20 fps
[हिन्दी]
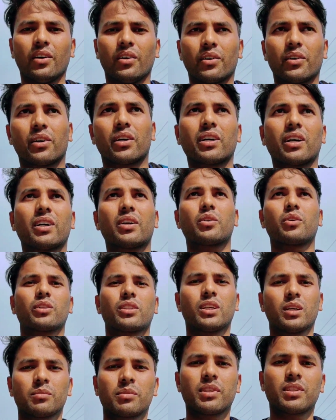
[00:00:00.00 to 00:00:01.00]
और काठ
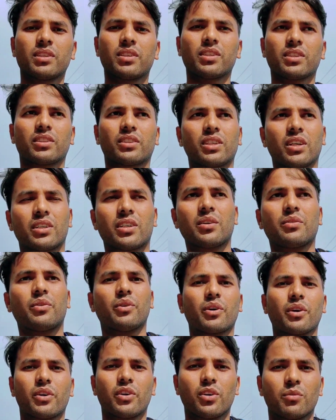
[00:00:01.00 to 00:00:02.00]
गोदाम से
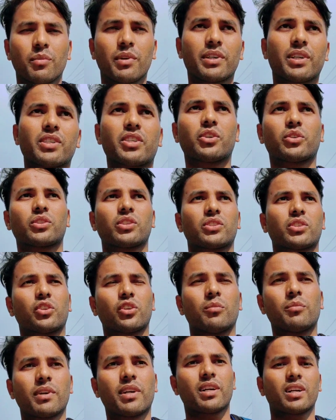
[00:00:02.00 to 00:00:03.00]
34 किलोमीटर 34
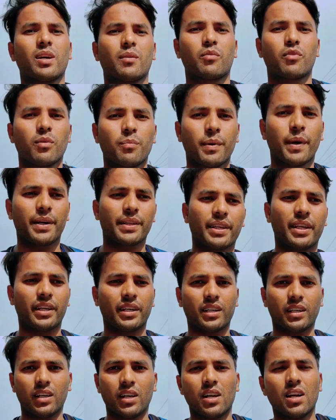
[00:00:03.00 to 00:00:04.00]
किलोमीटर आपको पड़
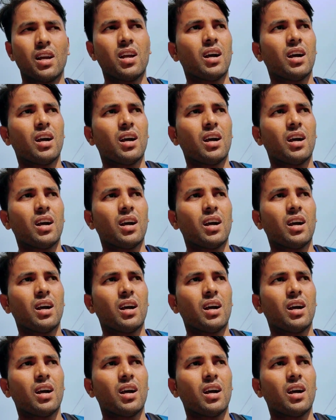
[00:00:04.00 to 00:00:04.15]
जाएगा